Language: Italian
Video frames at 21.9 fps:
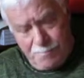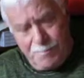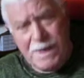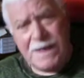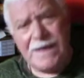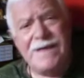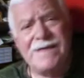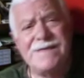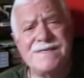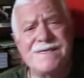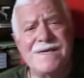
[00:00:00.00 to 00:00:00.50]

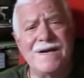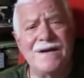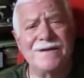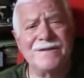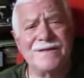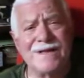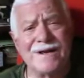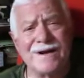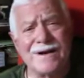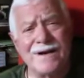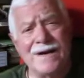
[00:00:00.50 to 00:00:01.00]
A chi si è
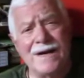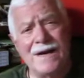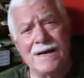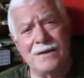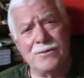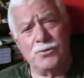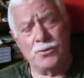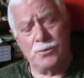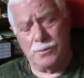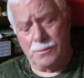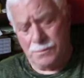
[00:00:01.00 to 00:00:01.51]

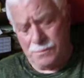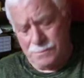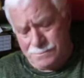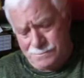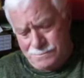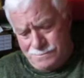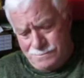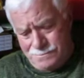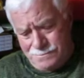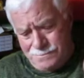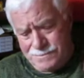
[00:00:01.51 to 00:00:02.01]
alternato
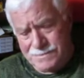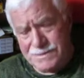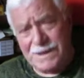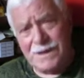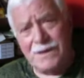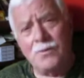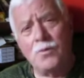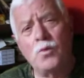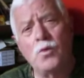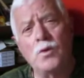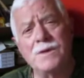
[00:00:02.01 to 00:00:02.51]

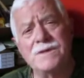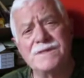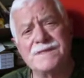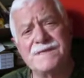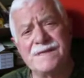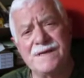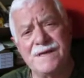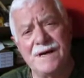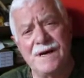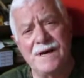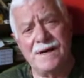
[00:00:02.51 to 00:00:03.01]
in
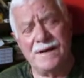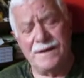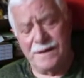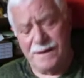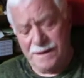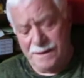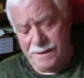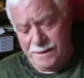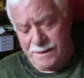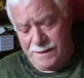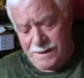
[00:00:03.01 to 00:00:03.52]
questi
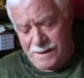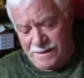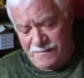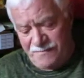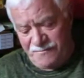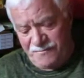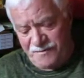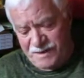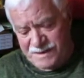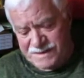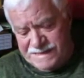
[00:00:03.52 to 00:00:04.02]
anni
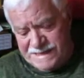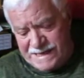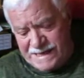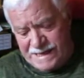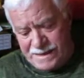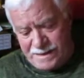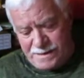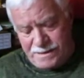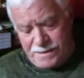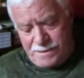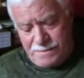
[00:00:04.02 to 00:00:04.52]

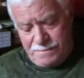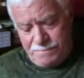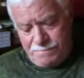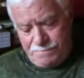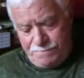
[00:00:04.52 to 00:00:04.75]
affrascati?